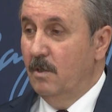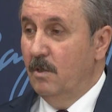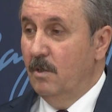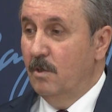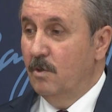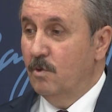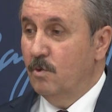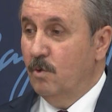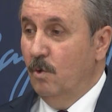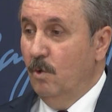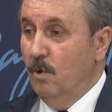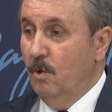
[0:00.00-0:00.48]

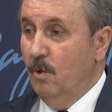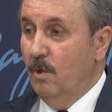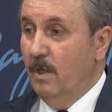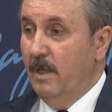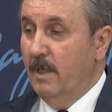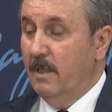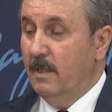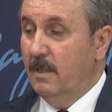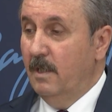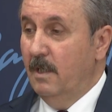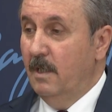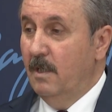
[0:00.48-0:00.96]
son
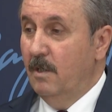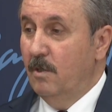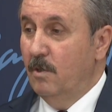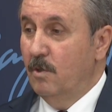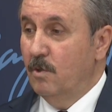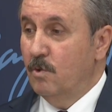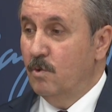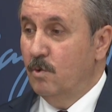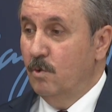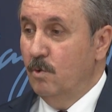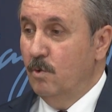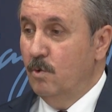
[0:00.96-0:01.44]
olarak da
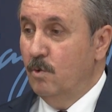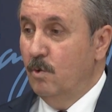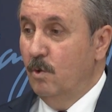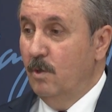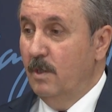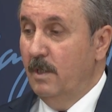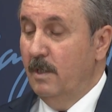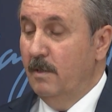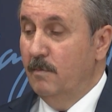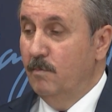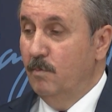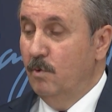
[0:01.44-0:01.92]
şunu
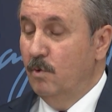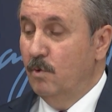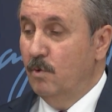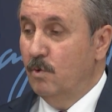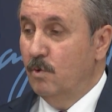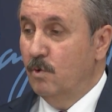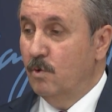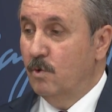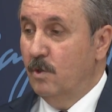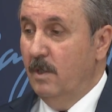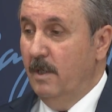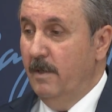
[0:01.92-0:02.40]
söyleyeyim bu
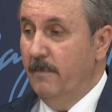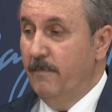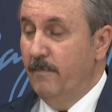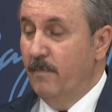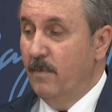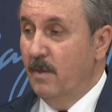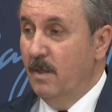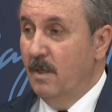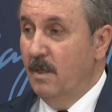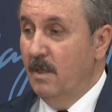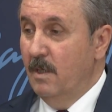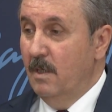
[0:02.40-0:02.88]
hususta.
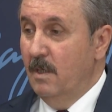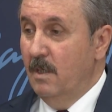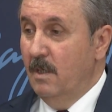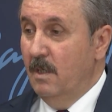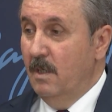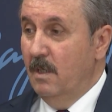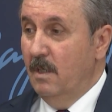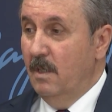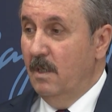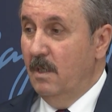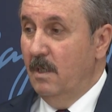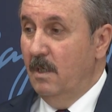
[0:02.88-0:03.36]

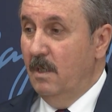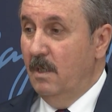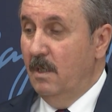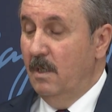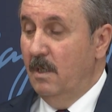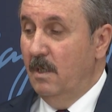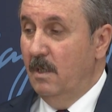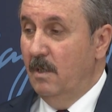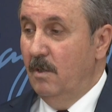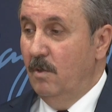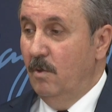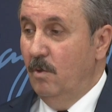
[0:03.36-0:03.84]

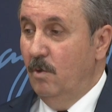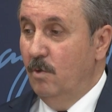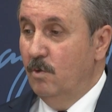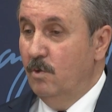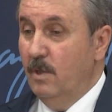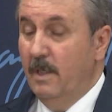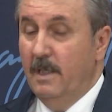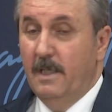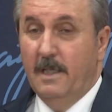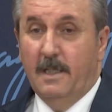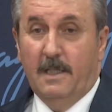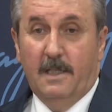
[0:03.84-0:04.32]
Ee,
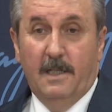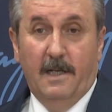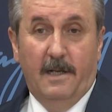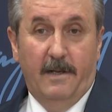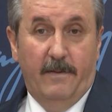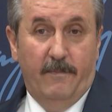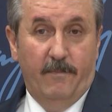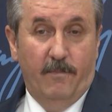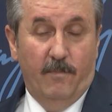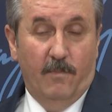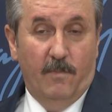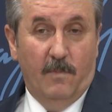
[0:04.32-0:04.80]

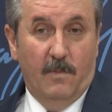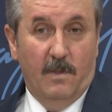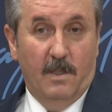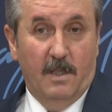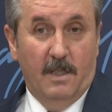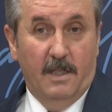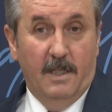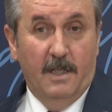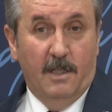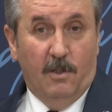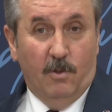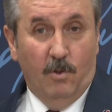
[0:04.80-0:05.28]
özellikle
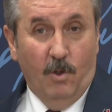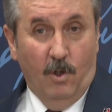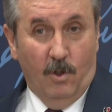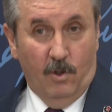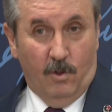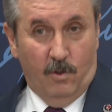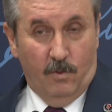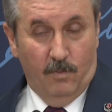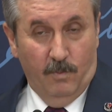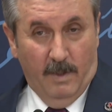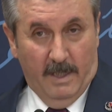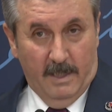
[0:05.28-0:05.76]
ilk
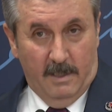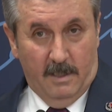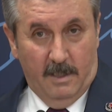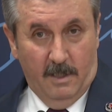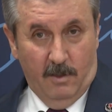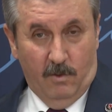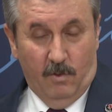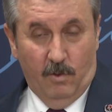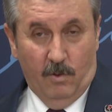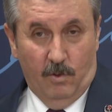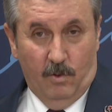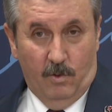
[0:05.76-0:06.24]
dört
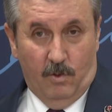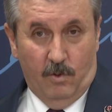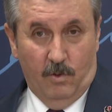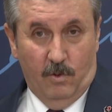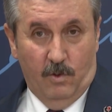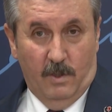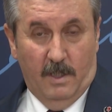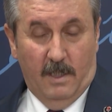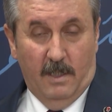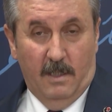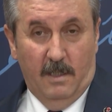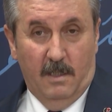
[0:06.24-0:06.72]
madde
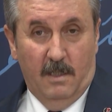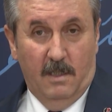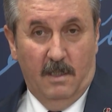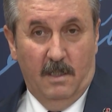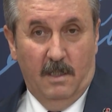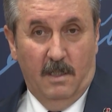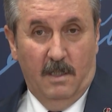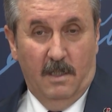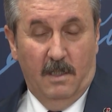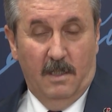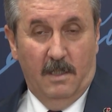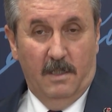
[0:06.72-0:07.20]
konusunda.
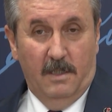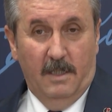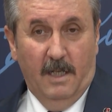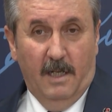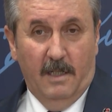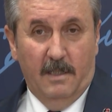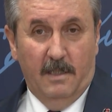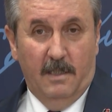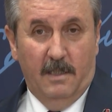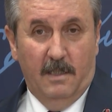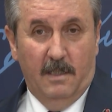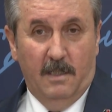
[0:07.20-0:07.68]

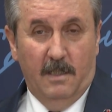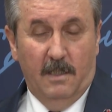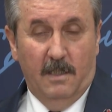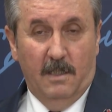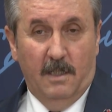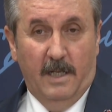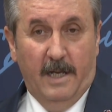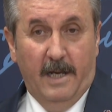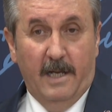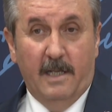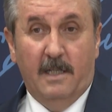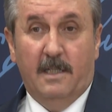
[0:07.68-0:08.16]
Yani
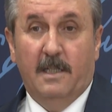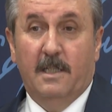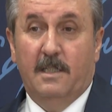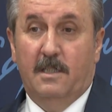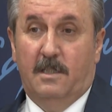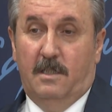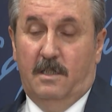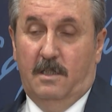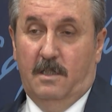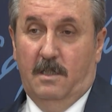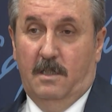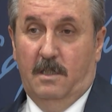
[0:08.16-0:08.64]

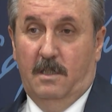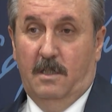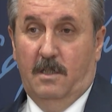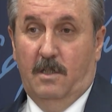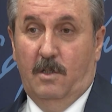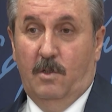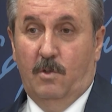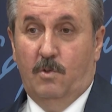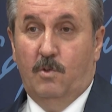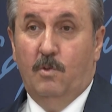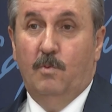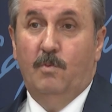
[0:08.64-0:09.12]
herkes
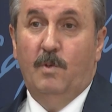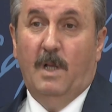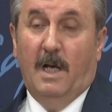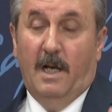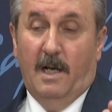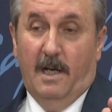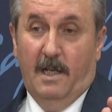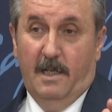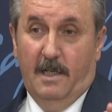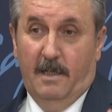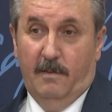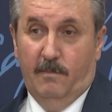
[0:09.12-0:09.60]
cümle
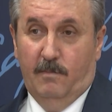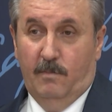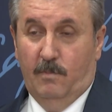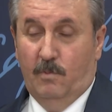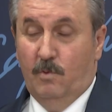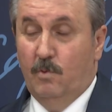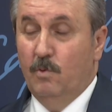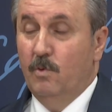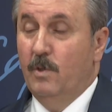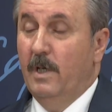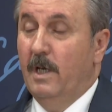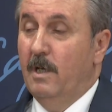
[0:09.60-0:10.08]
alem,
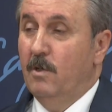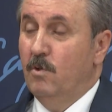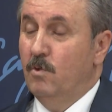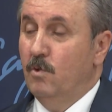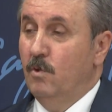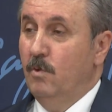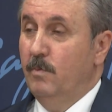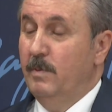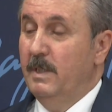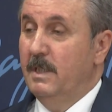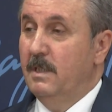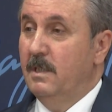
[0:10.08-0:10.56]
dünya
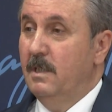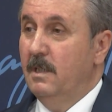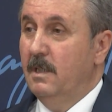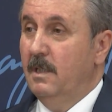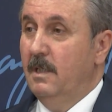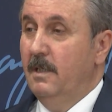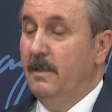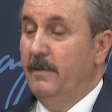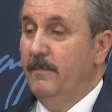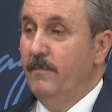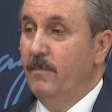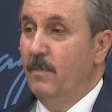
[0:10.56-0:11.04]
şunu bilsin
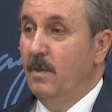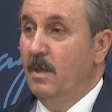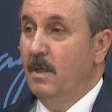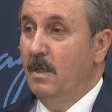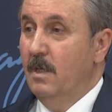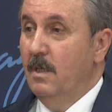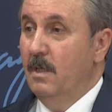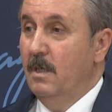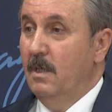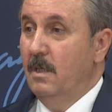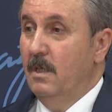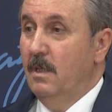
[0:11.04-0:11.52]
ki
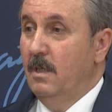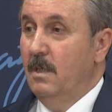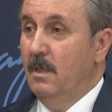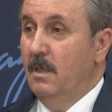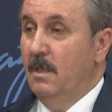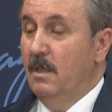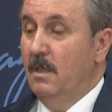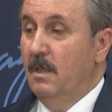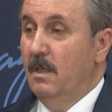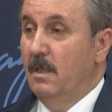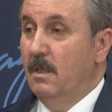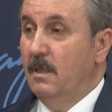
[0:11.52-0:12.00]

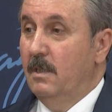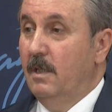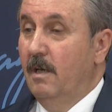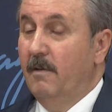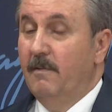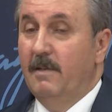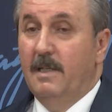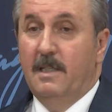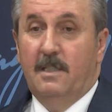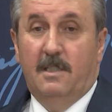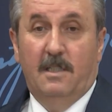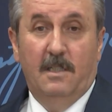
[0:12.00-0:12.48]

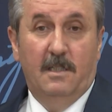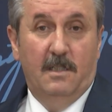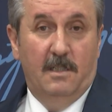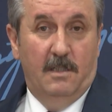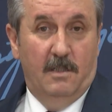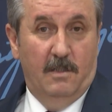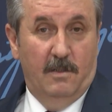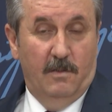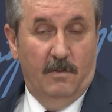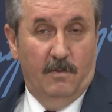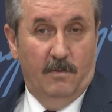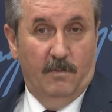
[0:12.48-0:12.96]

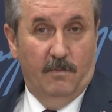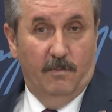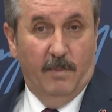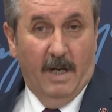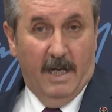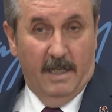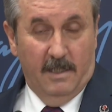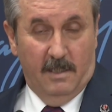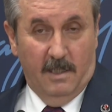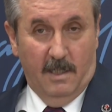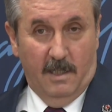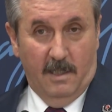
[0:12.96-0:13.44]
devletin
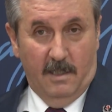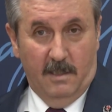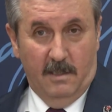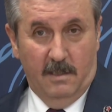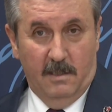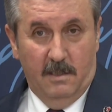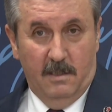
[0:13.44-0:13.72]
bayrağı,